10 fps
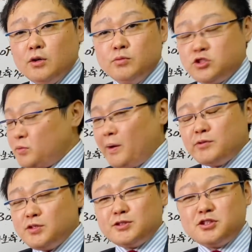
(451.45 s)
もう10倍も
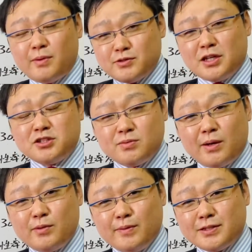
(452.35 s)
20倍も30
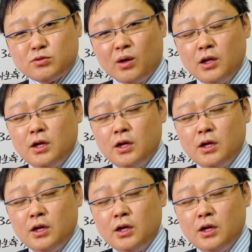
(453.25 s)
倍も見ますと。